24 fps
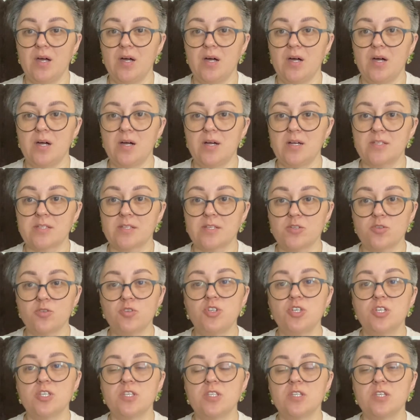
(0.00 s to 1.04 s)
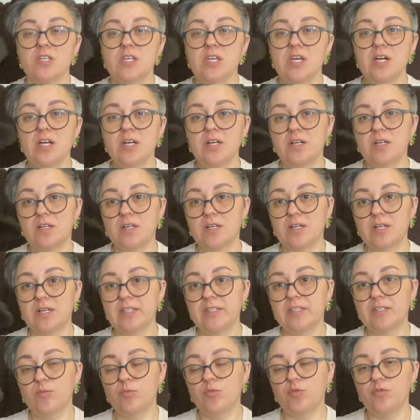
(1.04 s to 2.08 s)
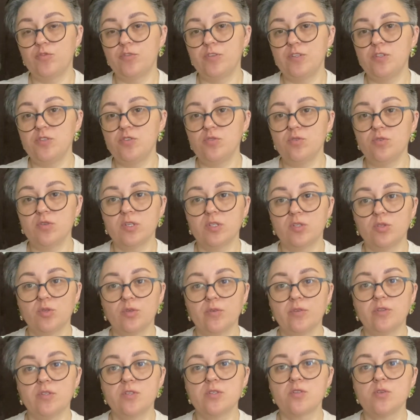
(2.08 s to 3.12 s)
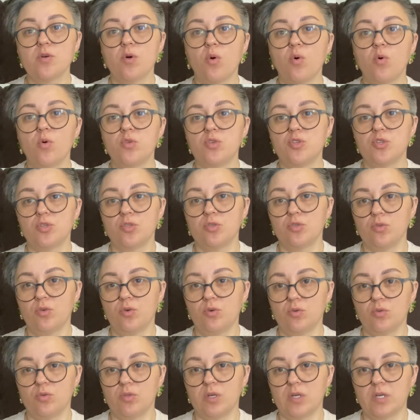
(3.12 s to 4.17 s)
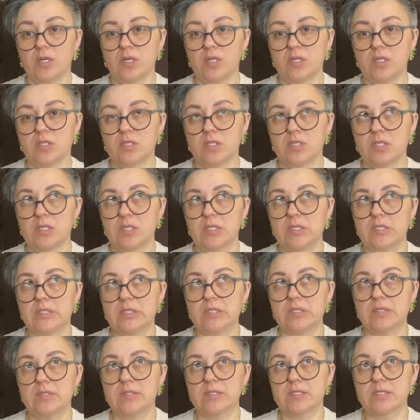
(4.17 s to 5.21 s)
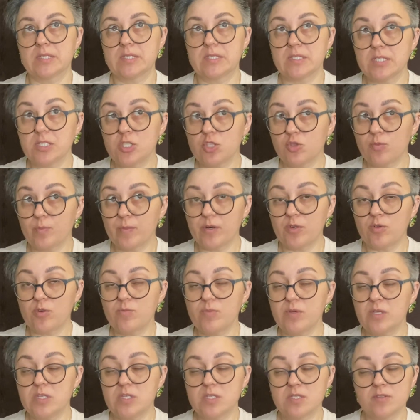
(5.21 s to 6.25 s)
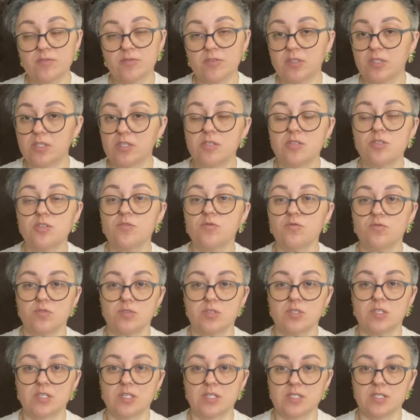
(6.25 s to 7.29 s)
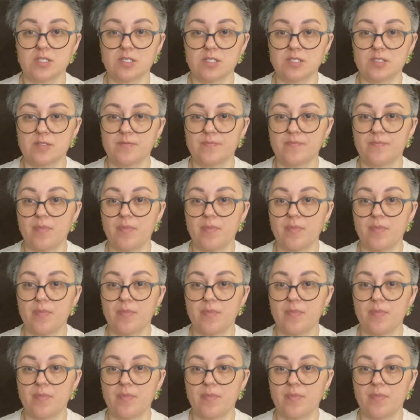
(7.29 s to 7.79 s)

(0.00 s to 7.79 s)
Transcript: А, скажу честно, я к этому видео готовилась очень долго. Сказать, что пару месяцев, это ничего не сказать.